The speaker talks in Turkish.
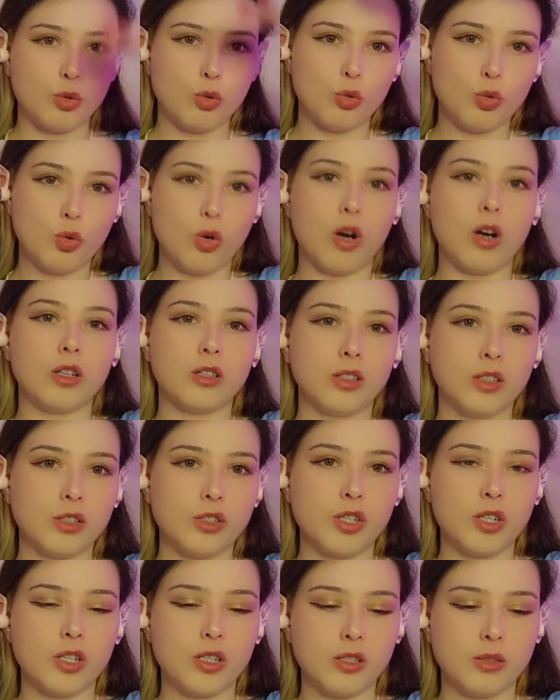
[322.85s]
yukarıdan
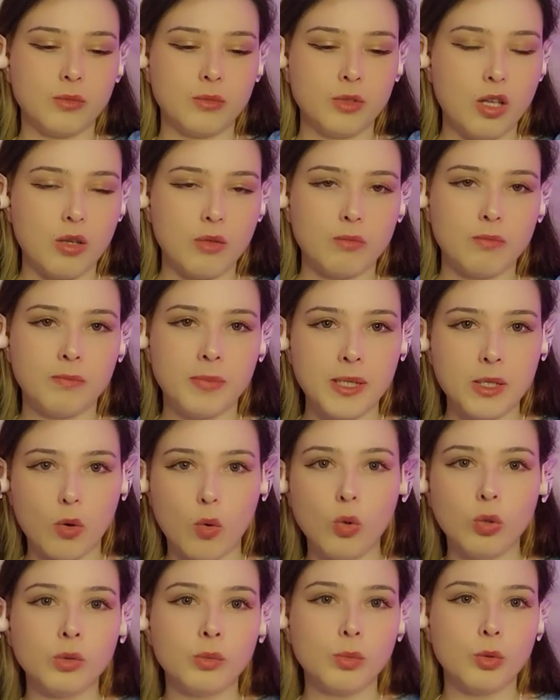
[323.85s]
çekilmiş bir on